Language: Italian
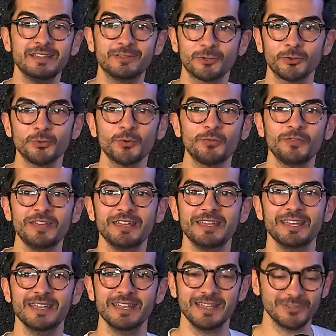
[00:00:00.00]
introdurvi
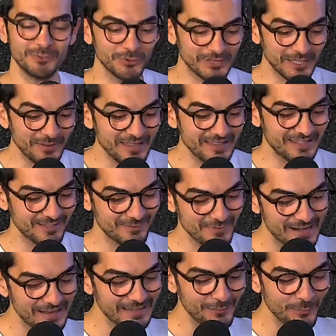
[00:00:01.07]
eh, giustamente
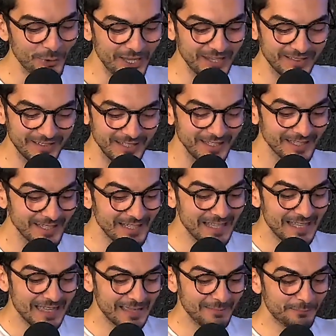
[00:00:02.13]
Smeralda Moretti,
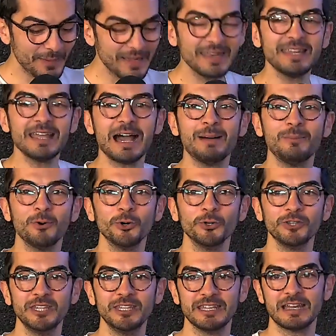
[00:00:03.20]
parliamo
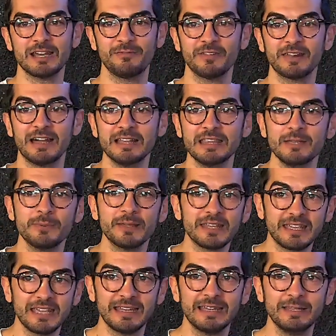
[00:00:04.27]
di Chiara Ferragni
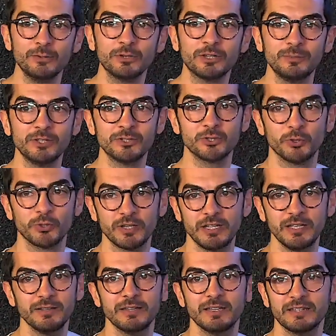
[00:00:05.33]
perché negli ultimi
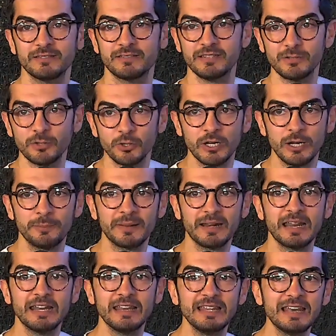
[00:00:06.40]
giorni si torna a
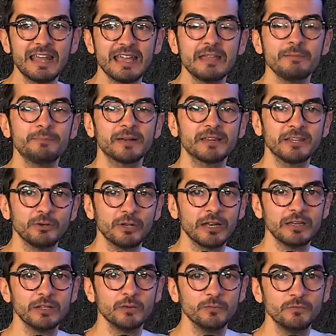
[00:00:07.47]
parlare di lei e in particolare
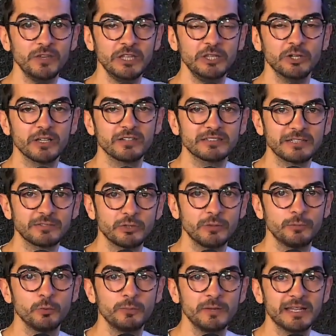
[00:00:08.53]
di un video che è stato
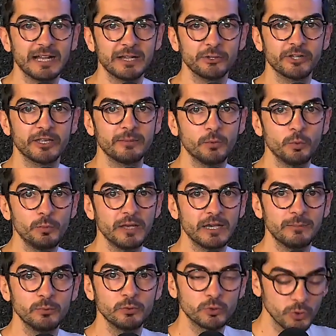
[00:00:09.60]
ripubblicato da
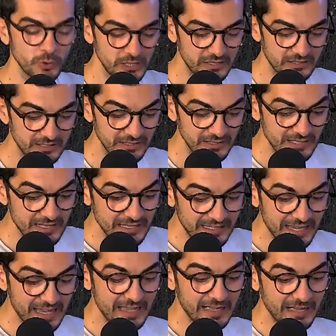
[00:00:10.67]
Repubblica.it
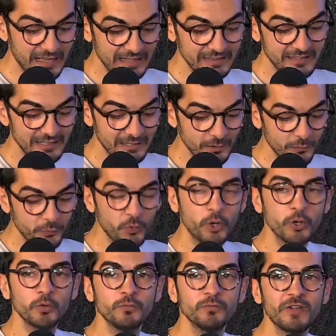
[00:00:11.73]
che ha tirato
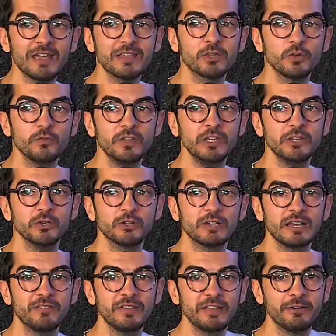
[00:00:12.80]
fuori un vecchio video che
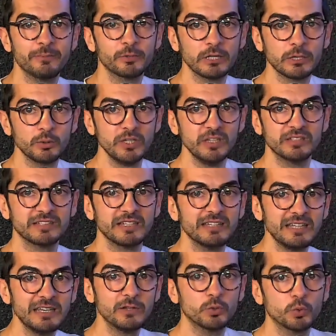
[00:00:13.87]
la vedeva protagonista
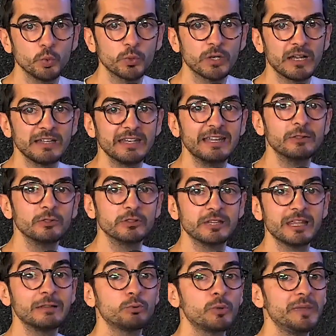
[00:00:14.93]
addirittura nel,
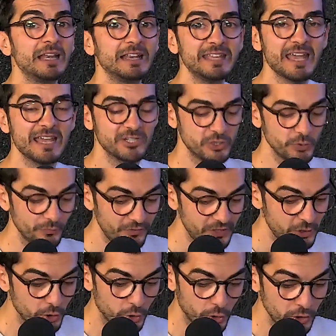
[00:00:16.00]
del 2010, un
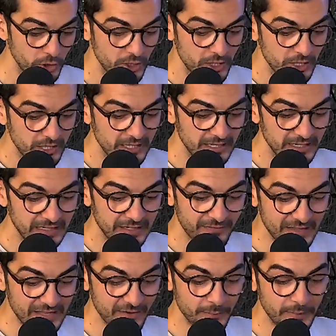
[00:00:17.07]
video eh, che
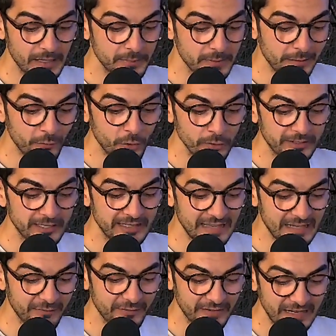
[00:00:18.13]
vedeva per la prima volta
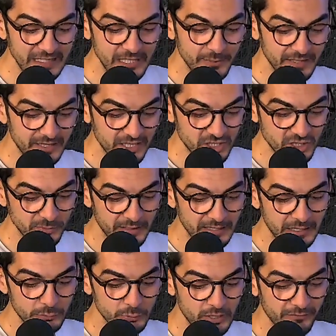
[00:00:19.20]
Chiara Ferragni partecipare
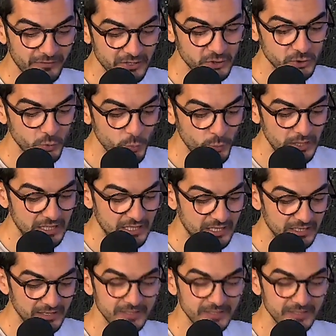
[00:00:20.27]
ad una Fashion Week,